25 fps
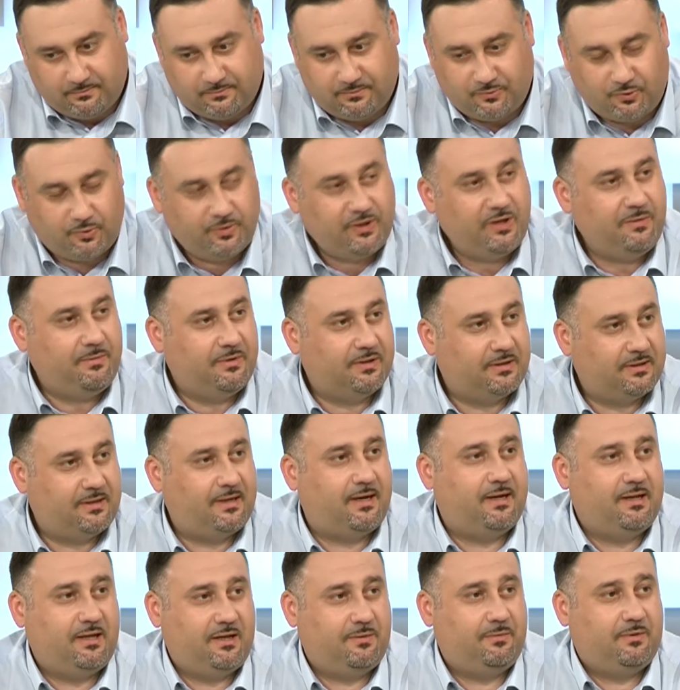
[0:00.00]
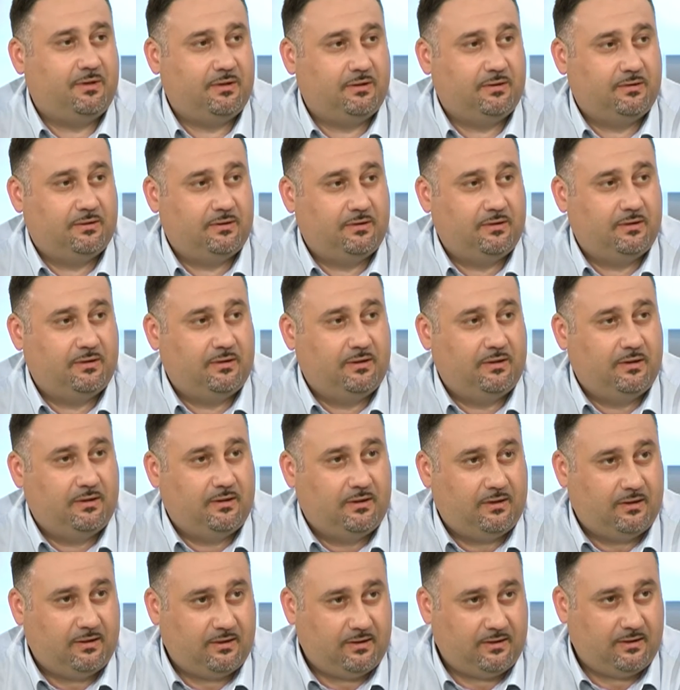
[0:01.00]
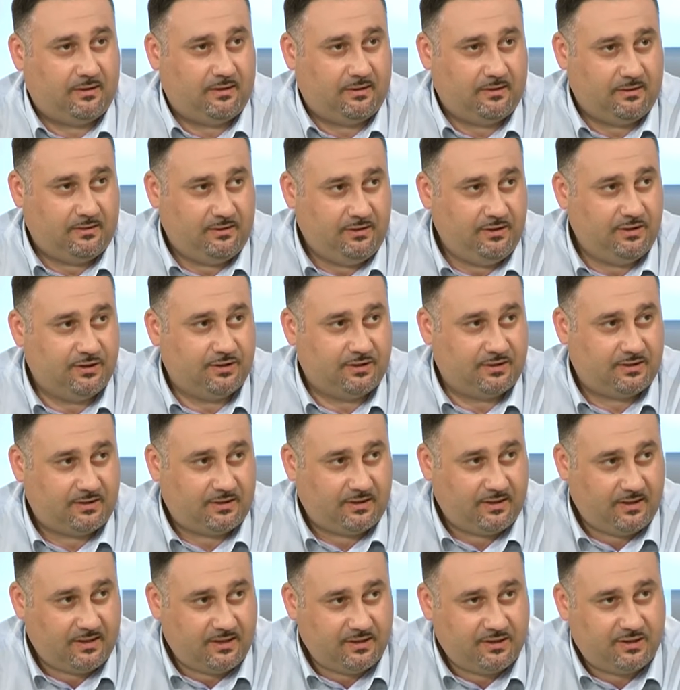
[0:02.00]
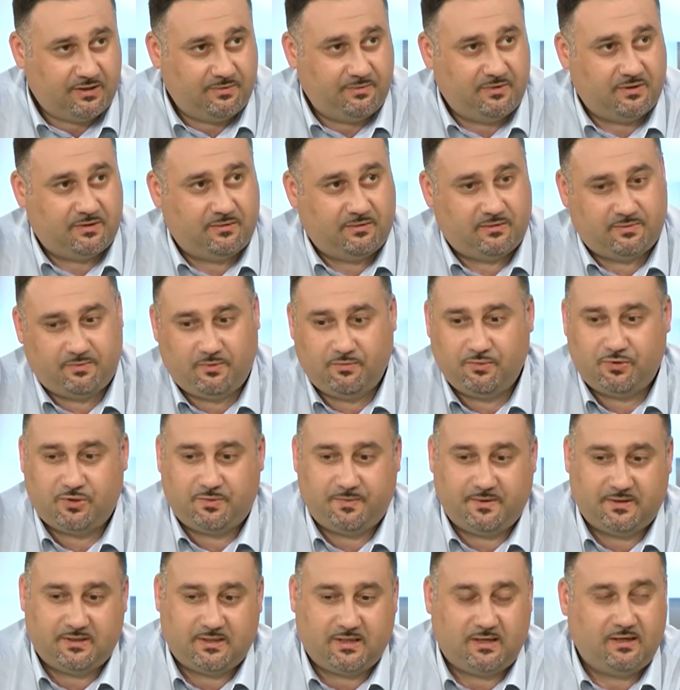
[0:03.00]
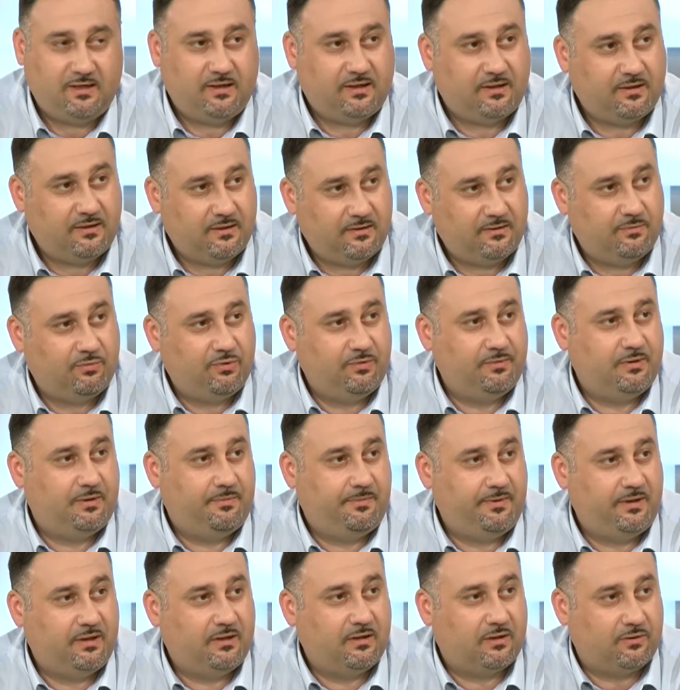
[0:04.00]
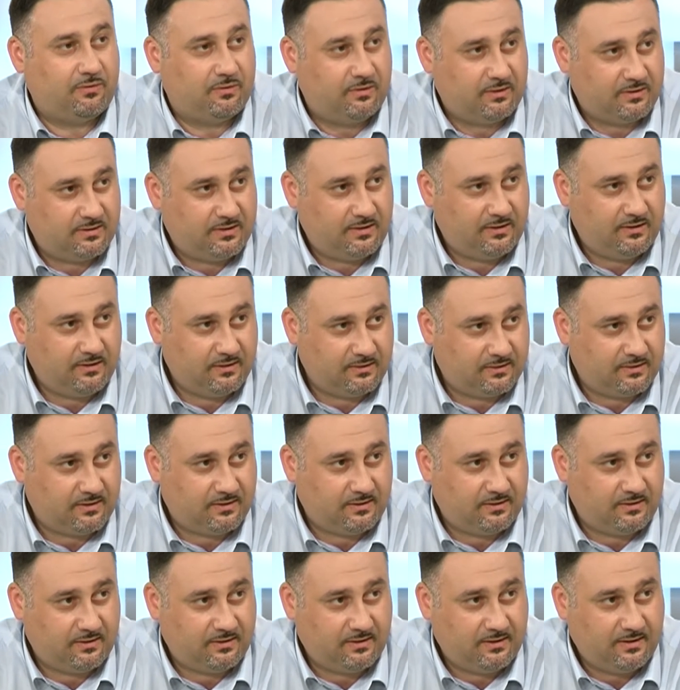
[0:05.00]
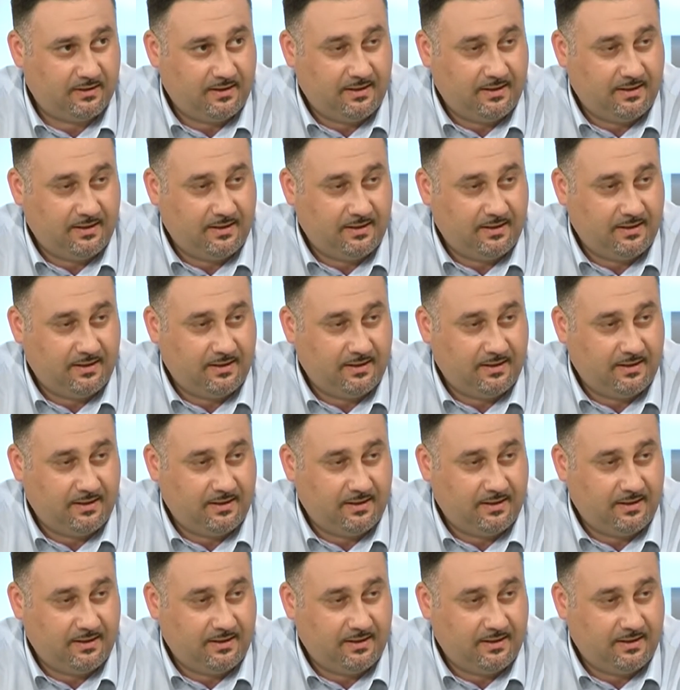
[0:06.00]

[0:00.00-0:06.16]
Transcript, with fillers: другими тканями, э, ниже стоящими, с, помощью специальных, будем говорить, перегородок соединительно-тканных.